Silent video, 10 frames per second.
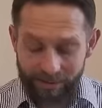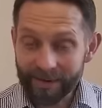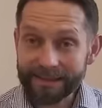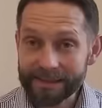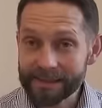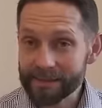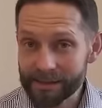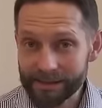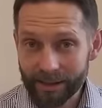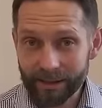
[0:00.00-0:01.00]
Dwa teksty
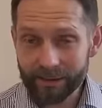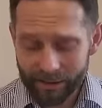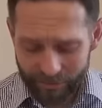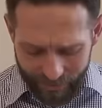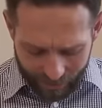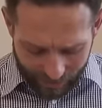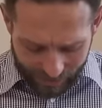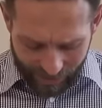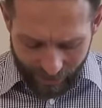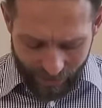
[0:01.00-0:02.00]
ze Starego i Nowego
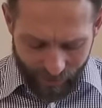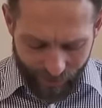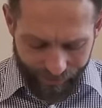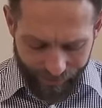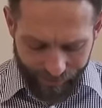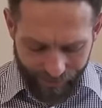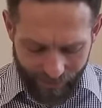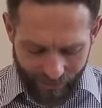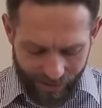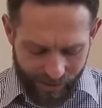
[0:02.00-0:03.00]
Testamentu
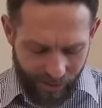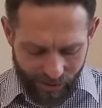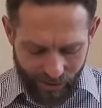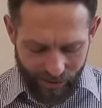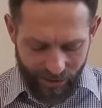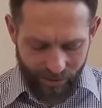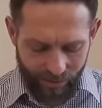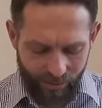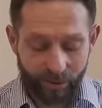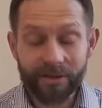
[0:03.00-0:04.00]
z pierwszej
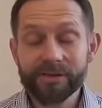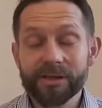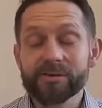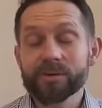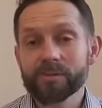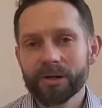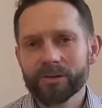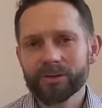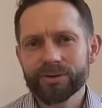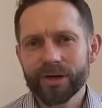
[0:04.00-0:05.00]
Księgi Królewskiej, z
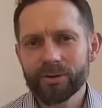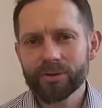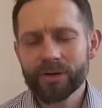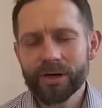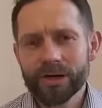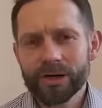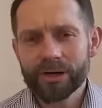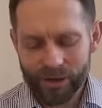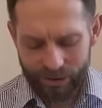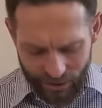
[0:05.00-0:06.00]
ósmego rozdziału,
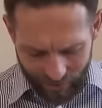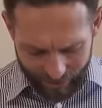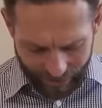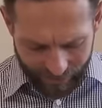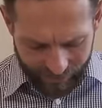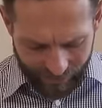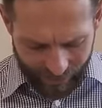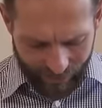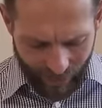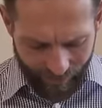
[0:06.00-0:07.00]
60
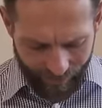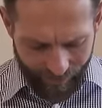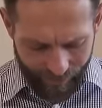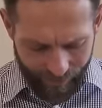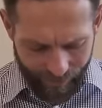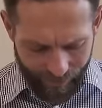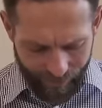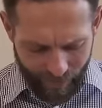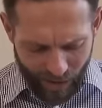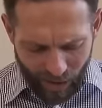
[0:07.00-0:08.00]
wiersza.
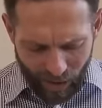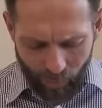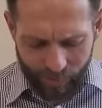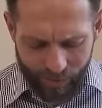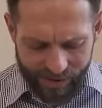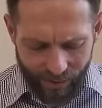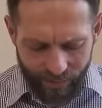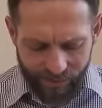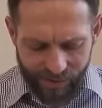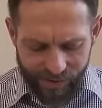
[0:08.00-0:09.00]
Oby
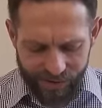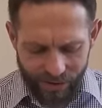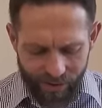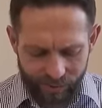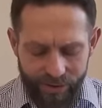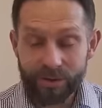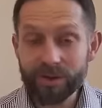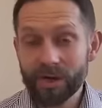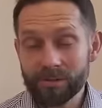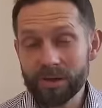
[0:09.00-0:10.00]
poznały wszystkie ludy
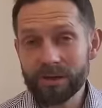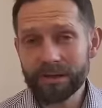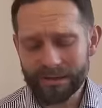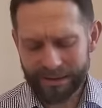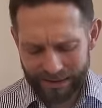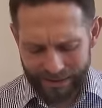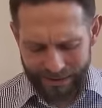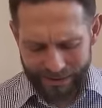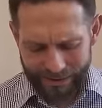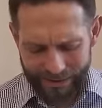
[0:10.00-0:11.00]
ziemi,
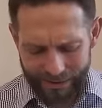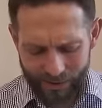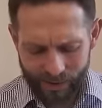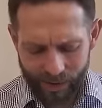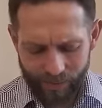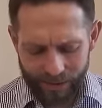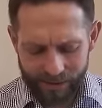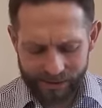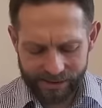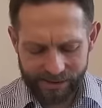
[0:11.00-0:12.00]
że
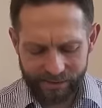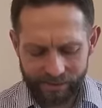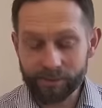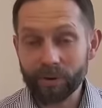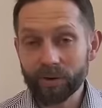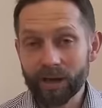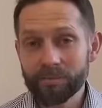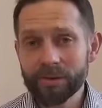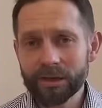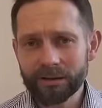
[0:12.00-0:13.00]
Pan jest
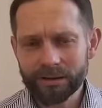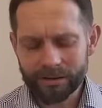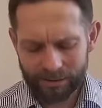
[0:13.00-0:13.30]
Bogiem